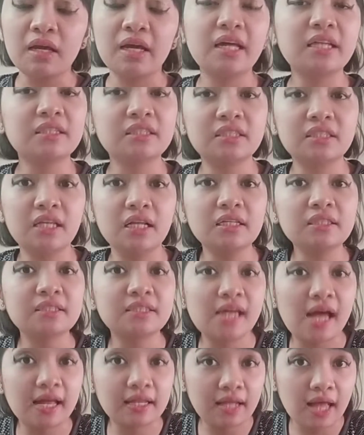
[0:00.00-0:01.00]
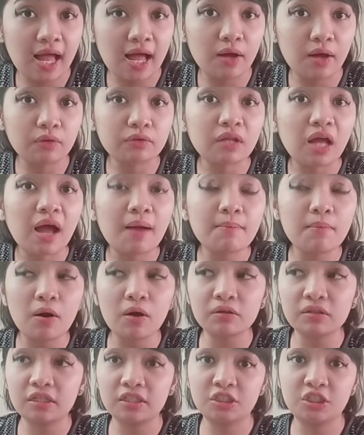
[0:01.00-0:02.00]
it still stand out
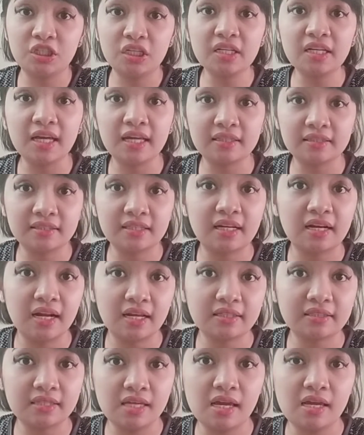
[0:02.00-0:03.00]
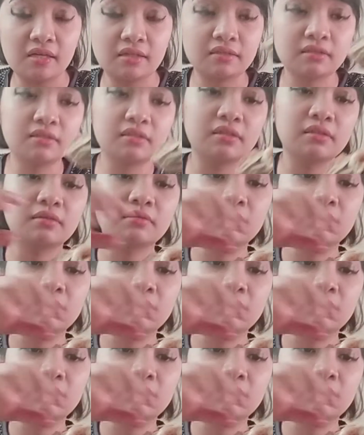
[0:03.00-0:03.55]
among the chicken that I taste.